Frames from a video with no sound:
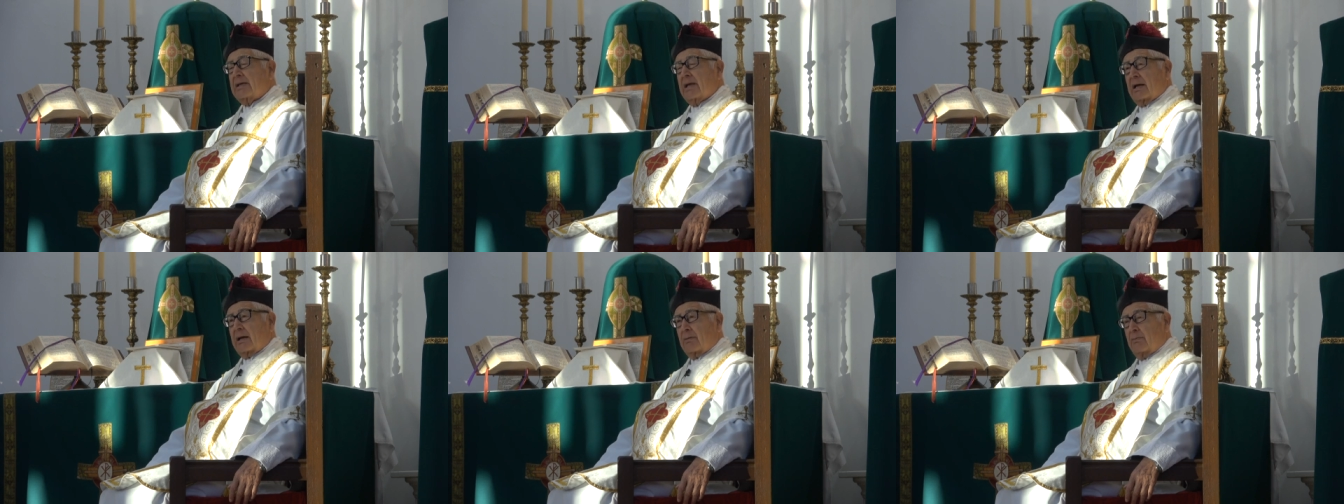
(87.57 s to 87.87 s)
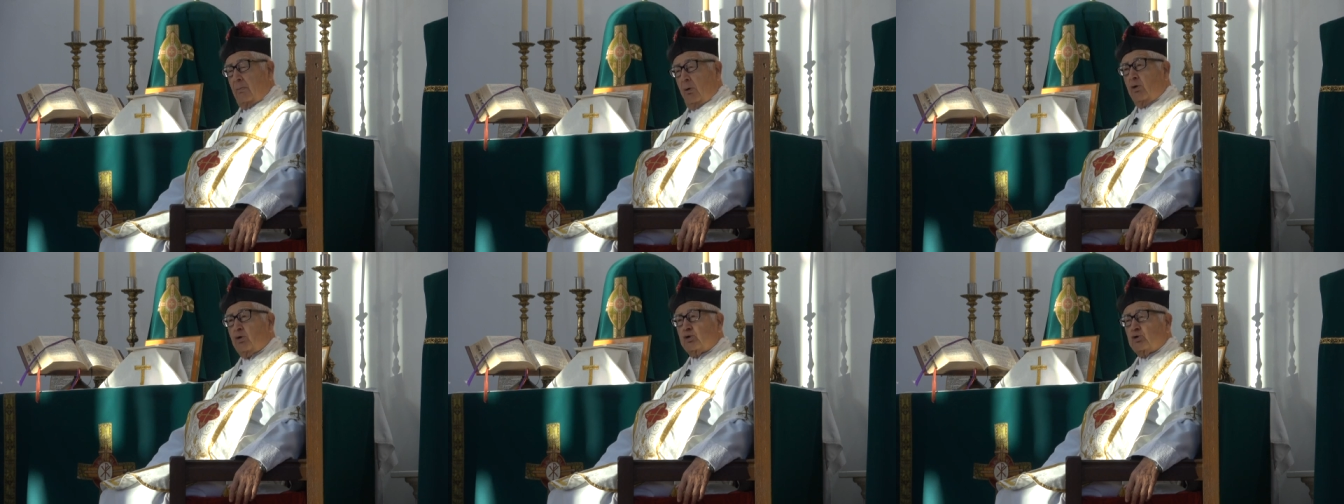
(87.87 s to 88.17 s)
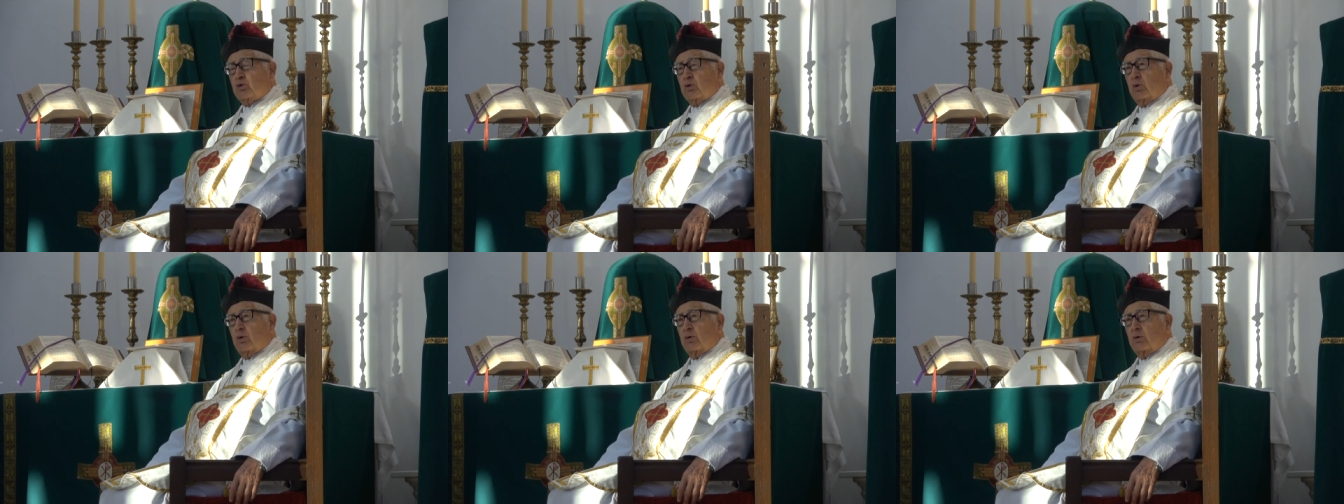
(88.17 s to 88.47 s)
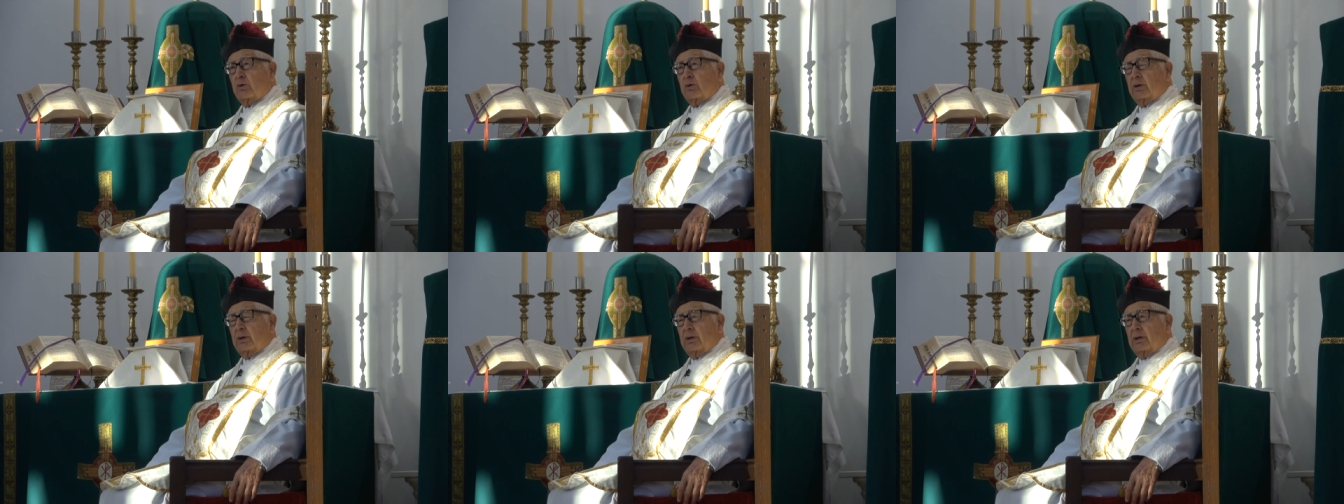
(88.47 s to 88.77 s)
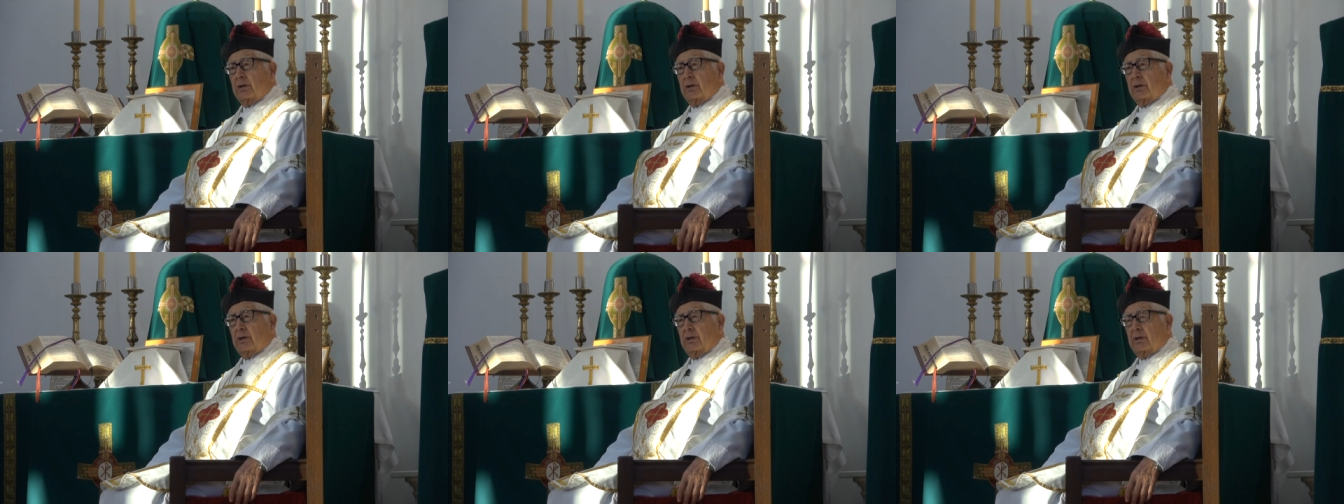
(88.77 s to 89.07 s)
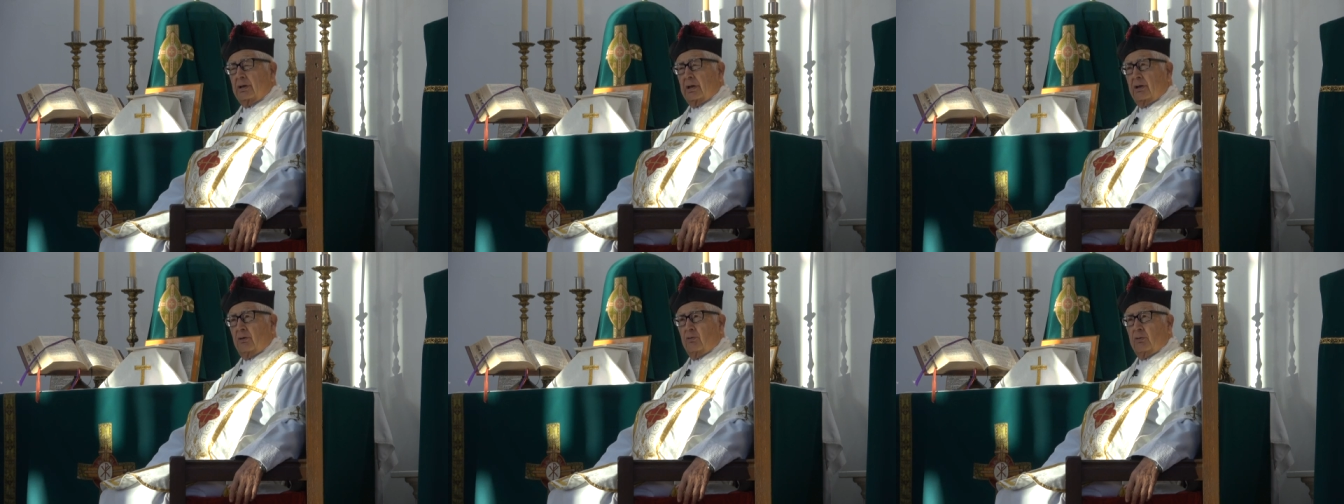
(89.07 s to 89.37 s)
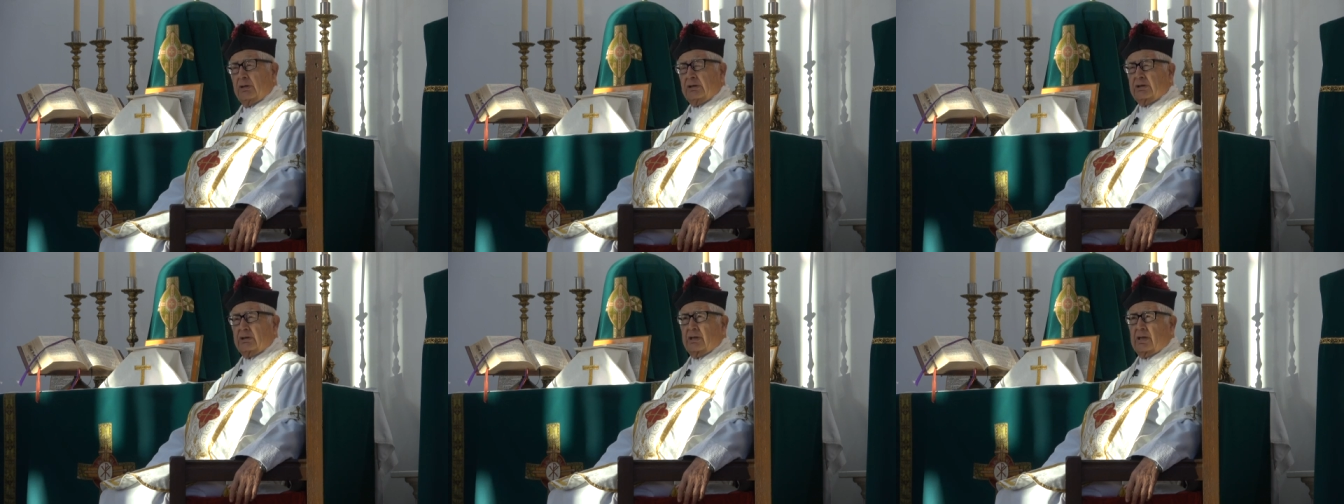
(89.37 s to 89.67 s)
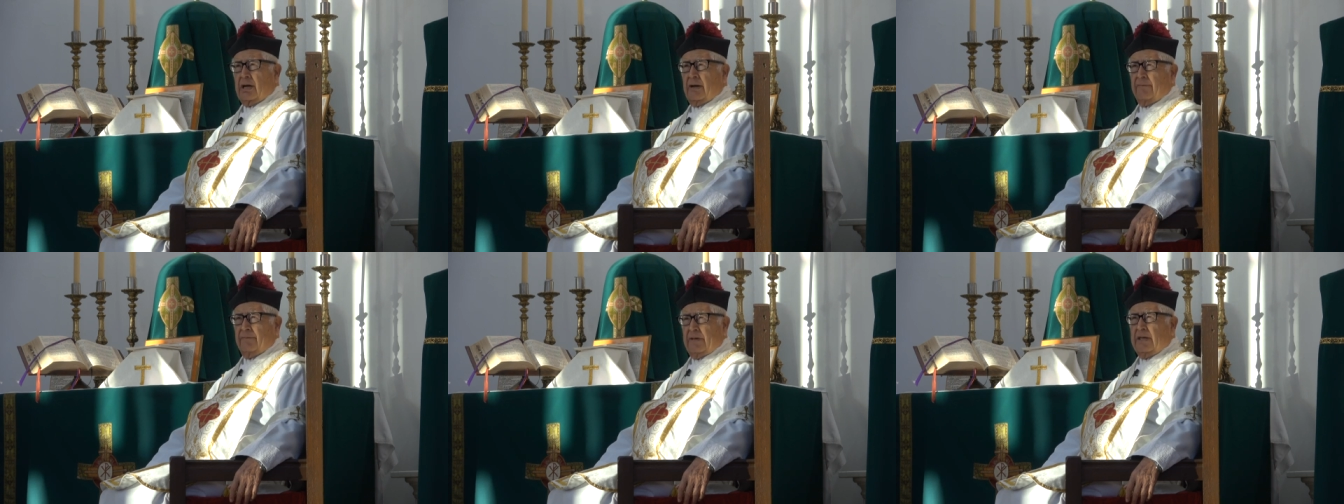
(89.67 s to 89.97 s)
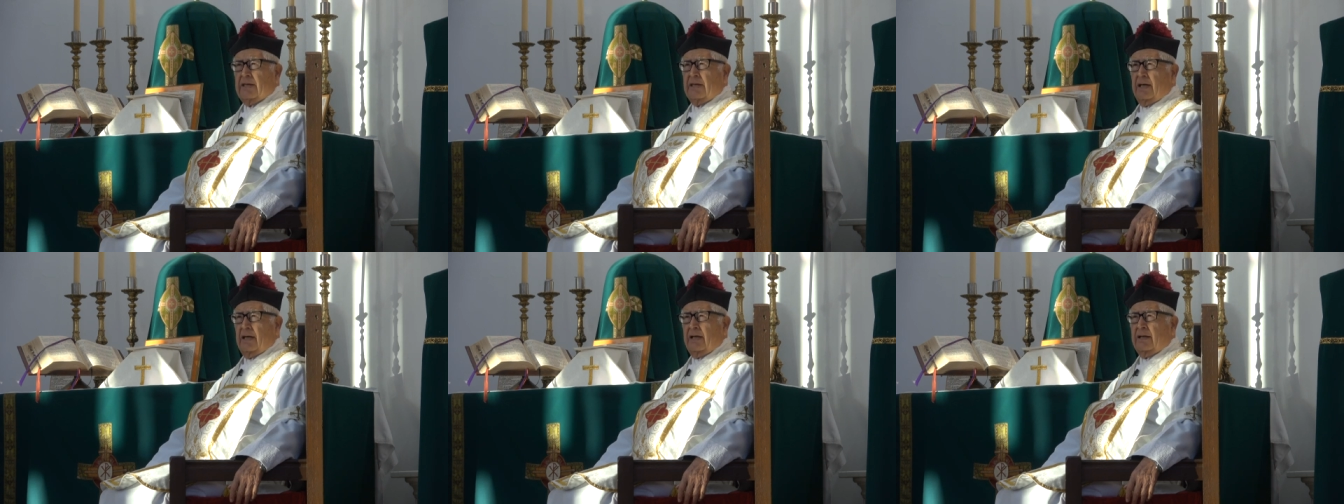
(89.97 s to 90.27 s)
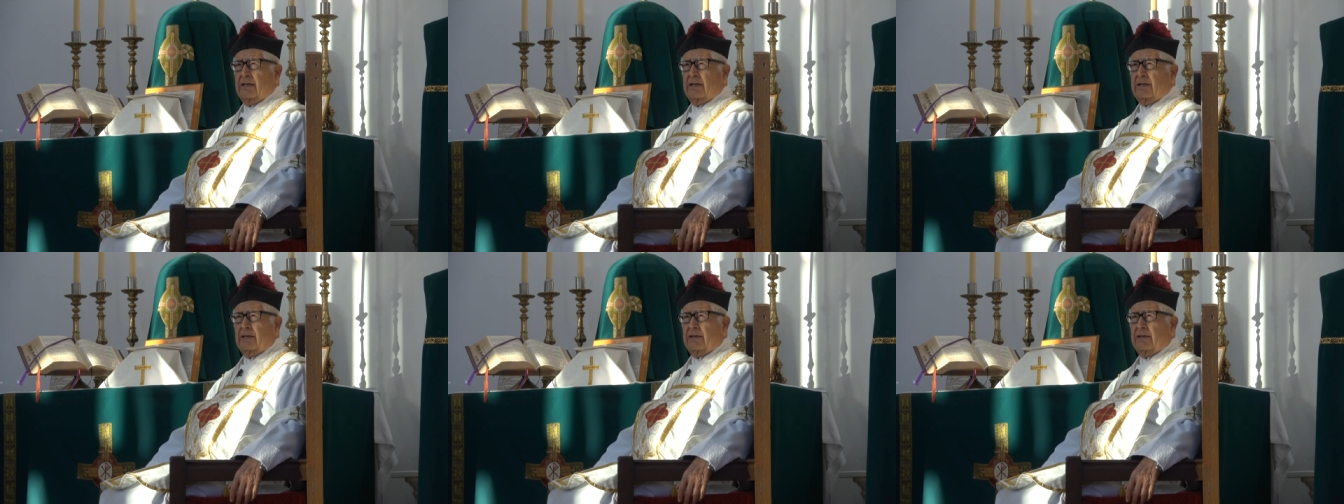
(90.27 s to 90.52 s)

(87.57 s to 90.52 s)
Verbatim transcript: hermoso de nuestra vida.